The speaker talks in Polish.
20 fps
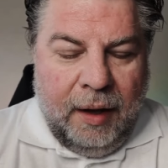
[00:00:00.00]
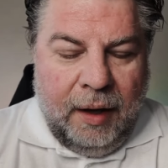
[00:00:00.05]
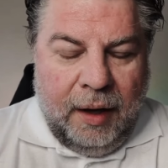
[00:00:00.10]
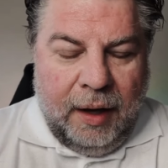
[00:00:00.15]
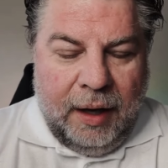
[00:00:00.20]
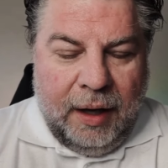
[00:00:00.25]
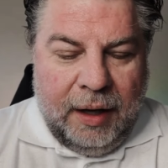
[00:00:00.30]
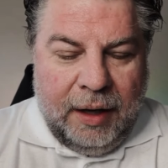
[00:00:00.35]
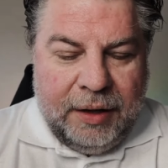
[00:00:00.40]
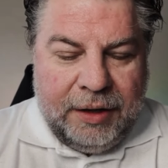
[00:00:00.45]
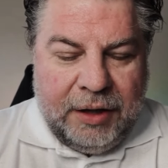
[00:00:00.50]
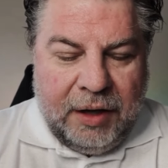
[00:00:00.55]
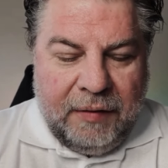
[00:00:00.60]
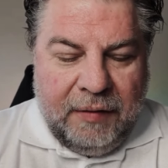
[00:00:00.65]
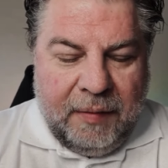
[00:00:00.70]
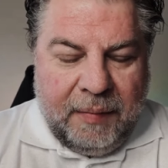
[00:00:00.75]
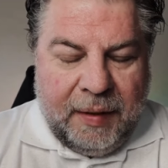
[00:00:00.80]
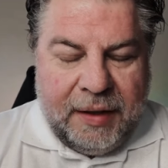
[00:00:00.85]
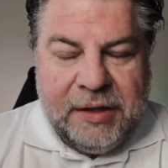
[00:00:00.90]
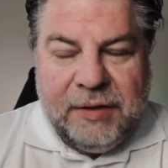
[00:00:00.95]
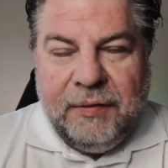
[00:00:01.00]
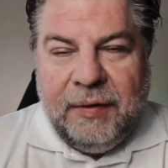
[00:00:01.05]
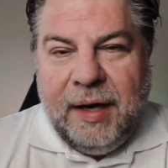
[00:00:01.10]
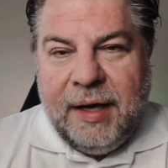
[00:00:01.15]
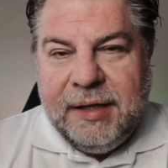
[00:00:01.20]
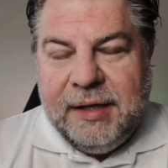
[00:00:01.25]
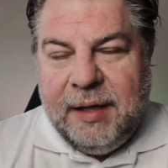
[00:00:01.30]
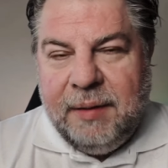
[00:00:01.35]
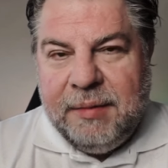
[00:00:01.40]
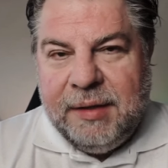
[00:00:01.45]
E, szanowni Państwo, ja
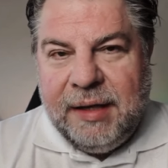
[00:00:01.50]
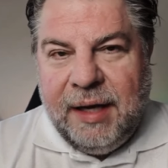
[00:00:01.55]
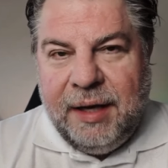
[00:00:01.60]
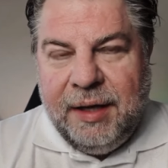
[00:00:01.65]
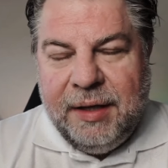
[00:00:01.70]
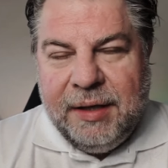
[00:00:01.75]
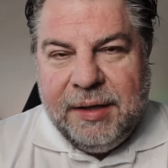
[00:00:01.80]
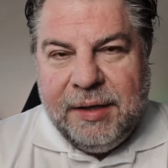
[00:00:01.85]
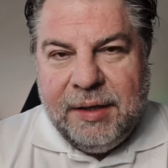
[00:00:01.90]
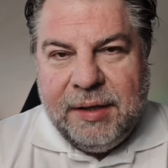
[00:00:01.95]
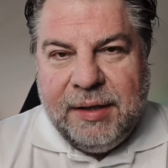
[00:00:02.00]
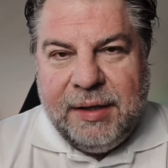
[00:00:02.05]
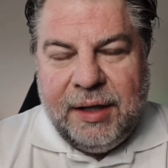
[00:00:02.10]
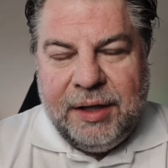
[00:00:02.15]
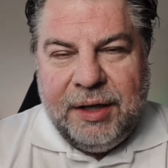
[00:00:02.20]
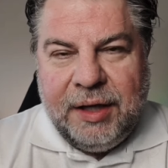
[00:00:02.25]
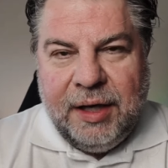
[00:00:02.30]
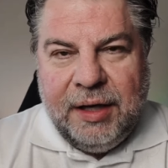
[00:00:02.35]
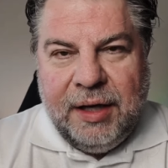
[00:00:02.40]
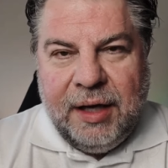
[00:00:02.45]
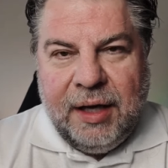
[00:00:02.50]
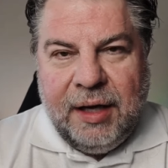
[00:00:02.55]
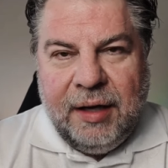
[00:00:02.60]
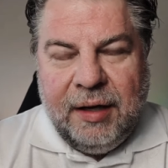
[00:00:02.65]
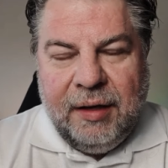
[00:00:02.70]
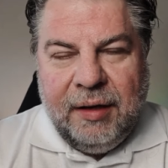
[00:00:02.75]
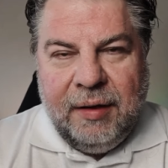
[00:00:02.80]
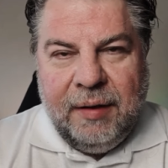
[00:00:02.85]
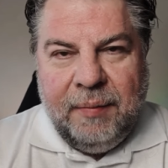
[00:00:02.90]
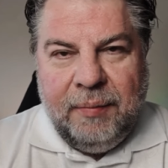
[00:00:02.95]
jestem znany z dostarczania
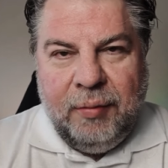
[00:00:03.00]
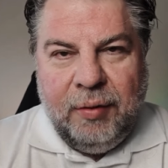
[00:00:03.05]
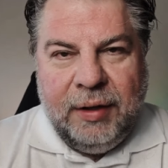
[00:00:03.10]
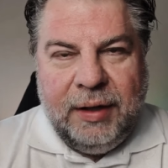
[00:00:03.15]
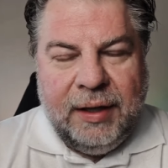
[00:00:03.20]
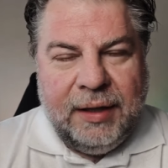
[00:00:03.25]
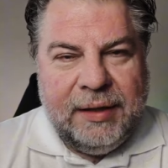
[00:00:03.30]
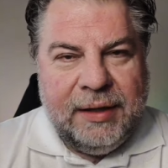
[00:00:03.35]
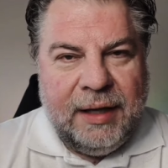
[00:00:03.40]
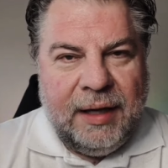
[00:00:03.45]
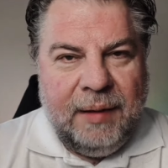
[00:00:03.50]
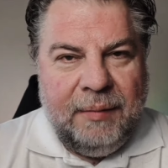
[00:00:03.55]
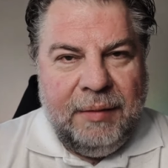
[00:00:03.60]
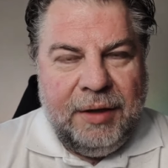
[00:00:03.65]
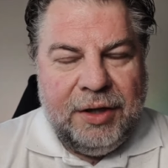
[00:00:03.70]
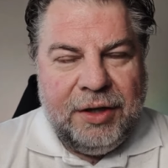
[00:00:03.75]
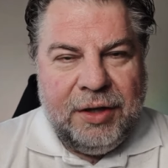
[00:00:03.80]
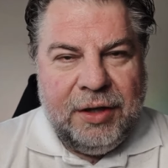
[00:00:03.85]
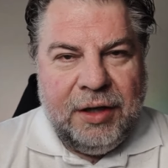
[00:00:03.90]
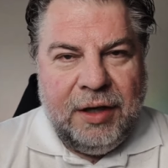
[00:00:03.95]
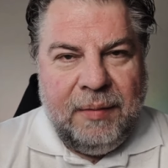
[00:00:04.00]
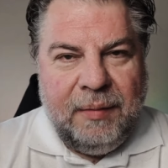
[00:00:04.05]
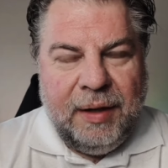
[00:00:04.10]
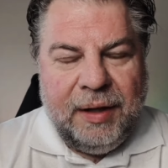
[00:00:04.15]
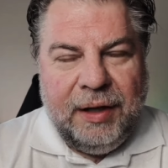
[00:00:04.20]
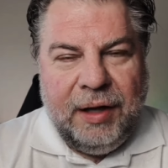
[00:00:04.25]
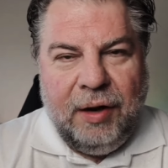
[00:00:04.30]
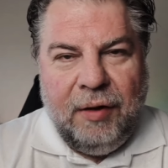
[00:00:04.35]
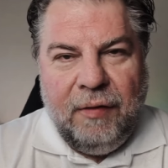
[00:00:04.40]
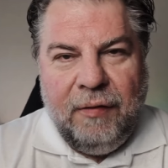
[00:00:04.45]
e, płytek ceramicznych i
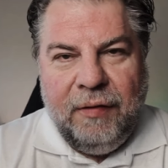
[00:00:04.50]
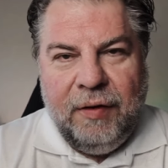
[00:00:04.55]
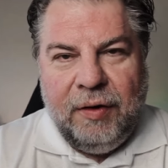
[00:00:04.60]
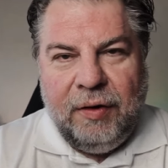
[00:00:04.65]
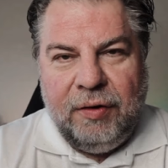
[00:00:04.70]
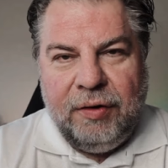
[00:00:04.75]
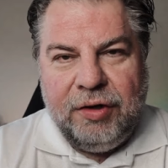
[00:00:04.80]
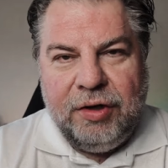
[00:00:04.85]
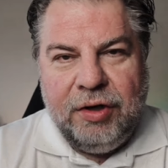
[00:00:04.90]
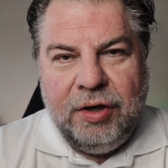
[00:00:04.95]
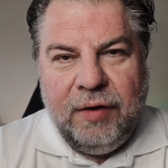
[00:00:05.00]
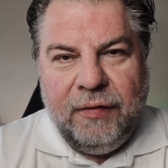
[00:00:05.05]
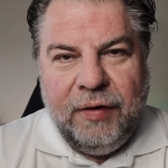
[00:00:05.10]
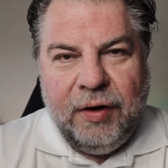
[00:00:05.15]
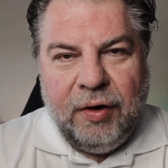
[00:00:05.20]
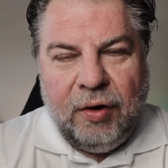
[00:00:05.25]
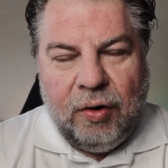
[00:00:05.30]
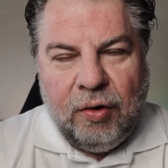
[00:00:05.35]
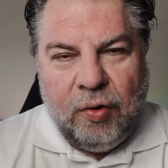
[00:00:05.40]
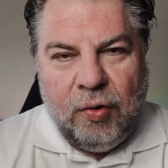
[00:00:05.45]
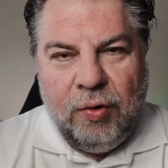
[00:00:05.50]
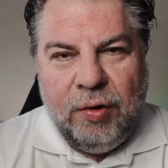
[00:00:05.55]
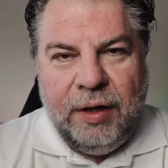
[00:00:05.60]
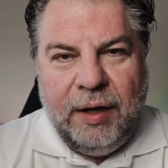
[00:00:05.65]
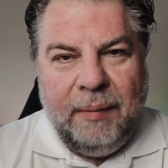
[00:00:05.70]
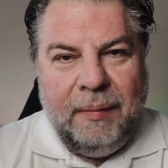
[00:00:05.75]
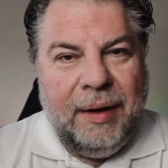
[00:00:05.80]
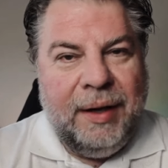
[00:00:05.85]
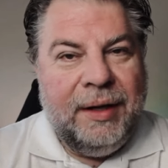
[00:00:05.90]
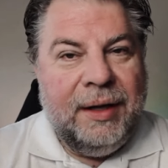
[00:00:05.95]
materiałów wykończeniowych
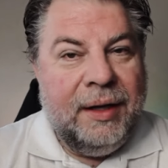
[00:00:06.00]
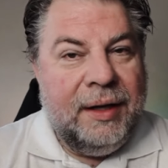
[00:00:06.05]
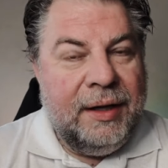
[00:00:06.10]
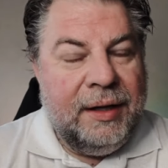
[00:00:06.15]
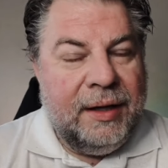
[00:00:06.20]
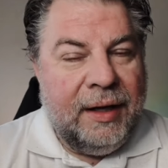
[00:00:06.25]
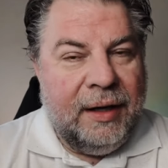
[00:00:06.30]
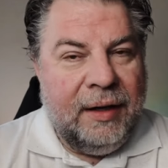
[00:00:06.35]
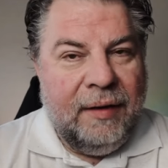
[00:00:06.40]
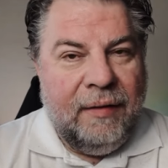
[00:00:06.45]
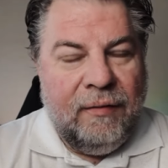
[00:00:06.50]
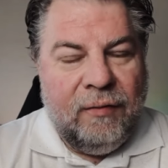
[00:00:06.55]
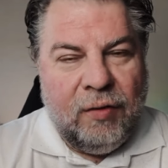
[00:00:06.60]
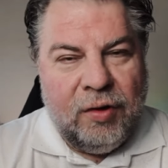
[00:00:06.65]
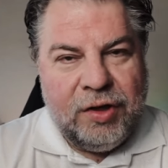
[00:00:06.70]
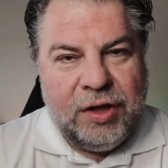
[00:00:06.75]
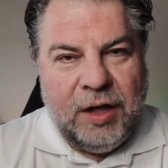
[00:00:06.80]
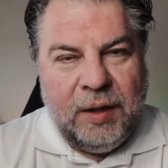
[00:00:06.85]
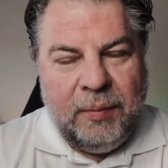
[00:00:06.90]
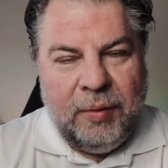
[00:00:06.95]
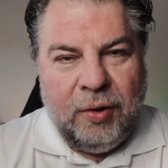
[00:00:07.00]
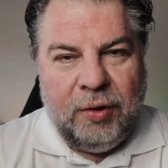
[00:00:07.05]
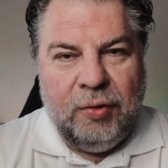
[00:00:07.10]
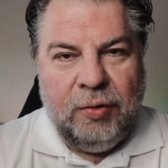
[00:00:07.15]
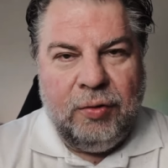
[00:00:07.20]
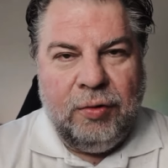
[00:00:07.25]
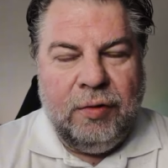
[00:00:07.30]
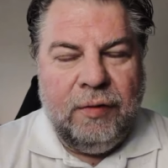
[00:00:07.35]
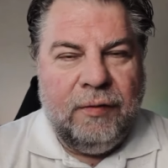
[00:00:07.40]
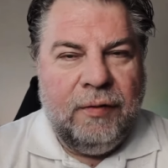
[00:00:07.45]
ogólnie made in Italy, włoskich
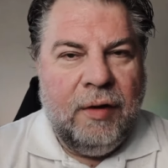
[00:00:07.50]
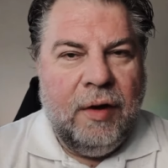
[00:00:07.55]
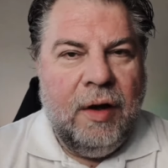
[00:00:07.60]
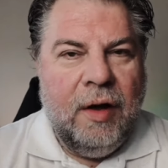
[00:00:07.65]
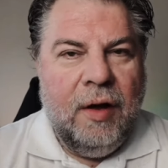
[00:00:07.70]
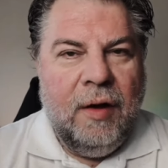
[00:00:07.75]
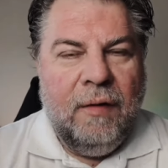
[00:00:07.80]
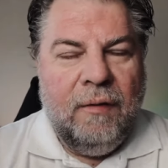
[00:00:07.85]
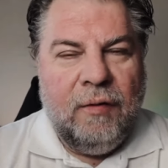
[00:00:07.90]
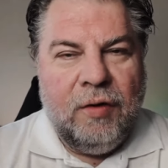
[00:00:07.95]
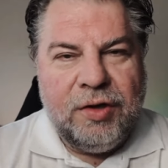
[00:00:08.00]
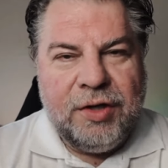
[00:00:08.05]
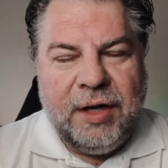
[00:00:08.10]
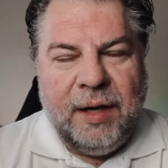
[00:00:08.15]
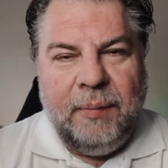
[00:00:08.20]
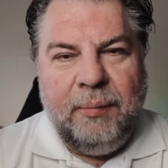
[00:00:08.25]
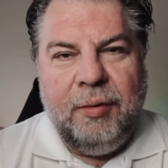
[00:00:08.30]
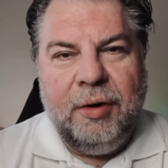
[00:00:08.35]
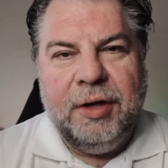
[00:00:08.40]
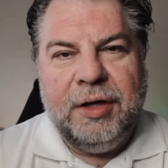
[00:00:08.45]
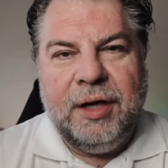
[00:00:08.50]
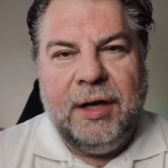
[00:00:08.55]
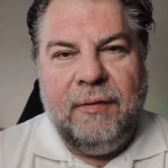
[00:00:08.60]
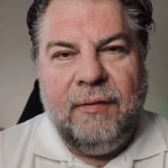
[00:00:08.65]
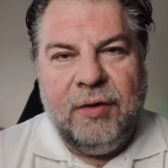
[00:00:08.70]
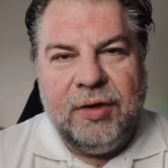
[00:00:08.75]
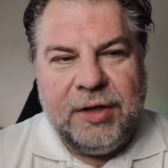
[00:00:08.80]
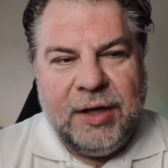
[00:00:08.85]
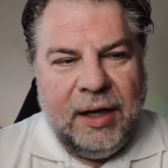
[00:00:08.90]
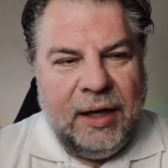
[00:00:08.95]
produktów. Włoskie płytki,
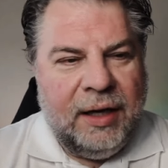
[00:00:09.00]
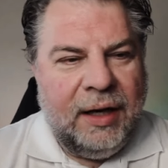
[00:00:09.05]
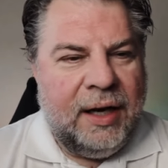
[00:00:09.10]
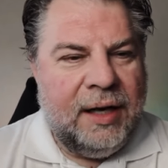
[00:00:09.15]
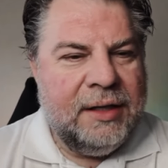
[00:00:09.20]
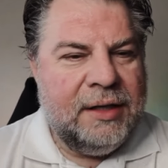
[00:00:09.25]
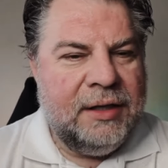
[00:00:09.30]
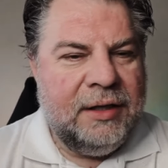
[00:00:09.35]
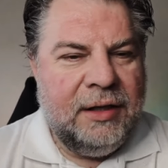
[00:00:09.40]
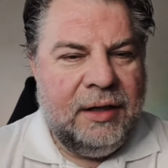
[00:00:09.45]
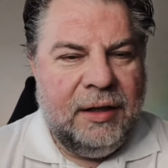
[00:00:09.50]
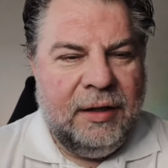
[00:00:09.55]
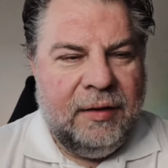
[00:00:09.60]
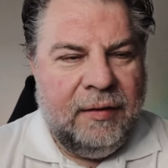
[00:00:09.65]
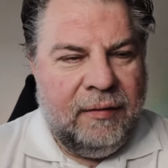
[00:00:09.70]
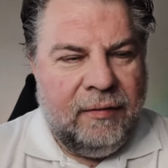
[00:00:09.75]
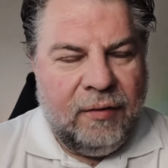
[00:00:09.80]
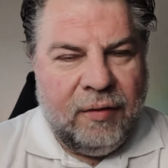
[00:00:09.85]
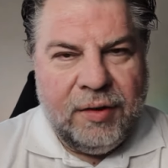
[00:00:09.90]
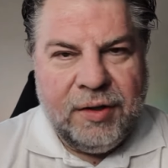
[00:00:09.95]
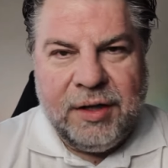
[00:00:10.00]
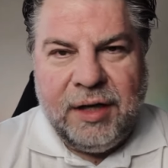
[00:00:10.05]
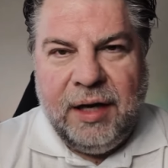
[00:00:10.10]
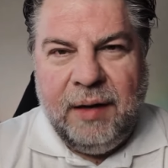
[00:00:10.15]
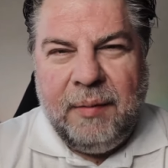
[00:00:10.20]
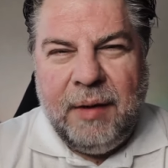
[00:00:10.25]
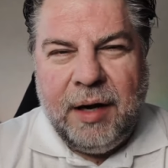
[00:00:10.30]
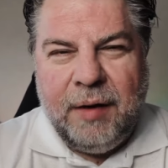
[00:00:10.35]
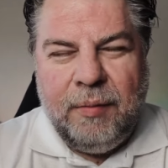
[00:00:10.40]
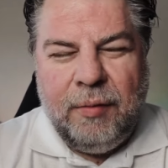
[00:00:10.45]
włoskie gresy, włoskie
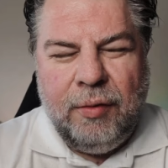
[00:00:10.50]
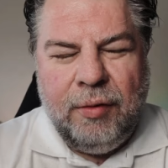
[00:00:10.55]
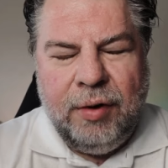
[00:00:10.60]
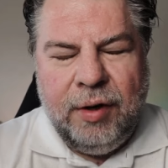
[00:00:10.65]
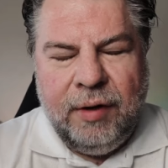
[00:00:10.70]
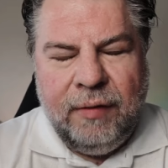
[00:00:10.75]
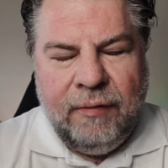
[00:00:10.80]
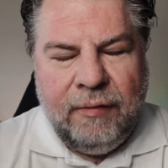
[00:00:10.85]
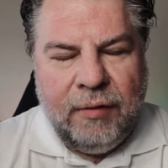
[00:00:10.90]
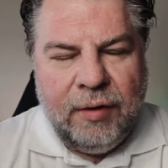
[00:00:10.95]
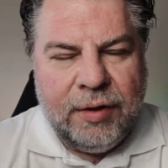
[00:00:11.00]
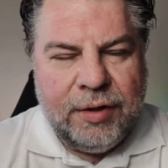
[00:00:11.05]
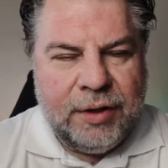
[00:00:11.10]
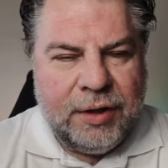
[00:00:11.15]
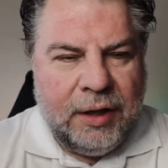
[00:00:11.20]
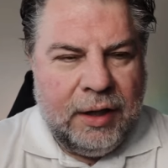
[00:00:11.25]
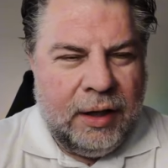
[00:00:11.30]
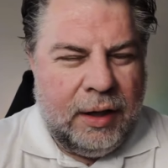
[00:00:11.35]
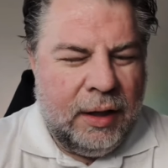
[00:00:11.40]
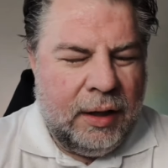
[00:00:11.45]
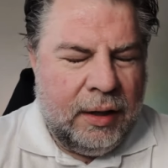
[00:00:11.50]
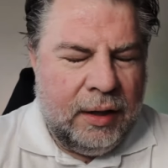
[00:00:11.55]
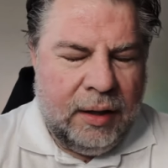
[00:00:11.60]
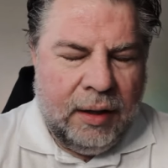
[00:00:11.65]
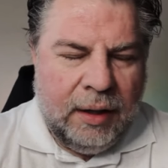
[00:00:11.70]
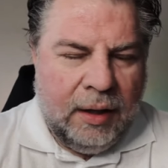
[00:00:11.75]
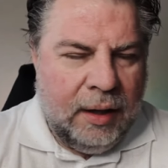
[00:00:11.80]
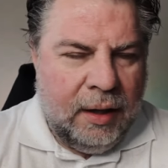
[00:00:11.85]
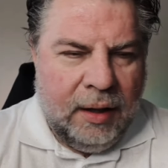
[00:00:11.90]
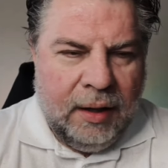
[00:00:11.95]
marmury, włoskie
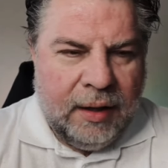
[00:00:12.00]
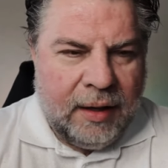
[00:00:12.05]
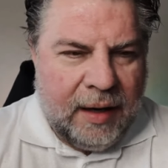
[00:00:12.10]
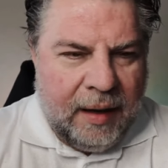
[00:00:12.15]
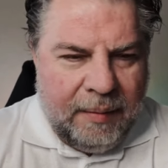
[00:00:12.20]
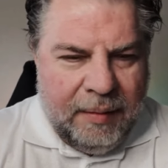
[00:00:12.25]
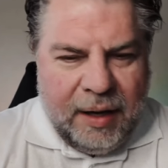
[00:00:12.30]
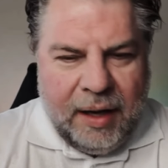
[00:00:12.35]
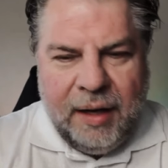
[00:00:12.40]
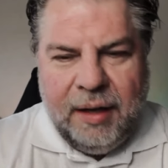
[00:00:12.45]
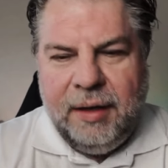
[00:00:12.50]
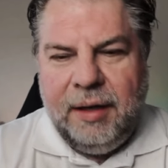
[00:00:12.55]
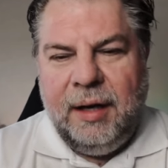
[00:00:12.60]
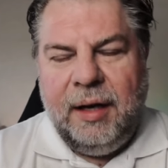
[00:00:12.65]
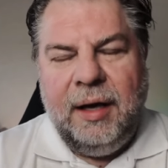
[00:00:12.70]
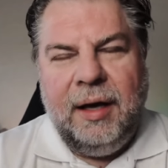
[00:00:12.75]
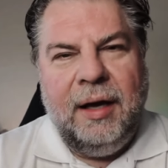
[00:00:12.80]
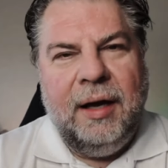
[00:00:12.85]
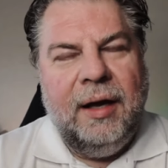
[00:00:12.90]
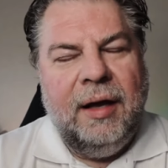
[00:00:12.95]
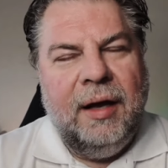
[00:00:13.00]
kamienie,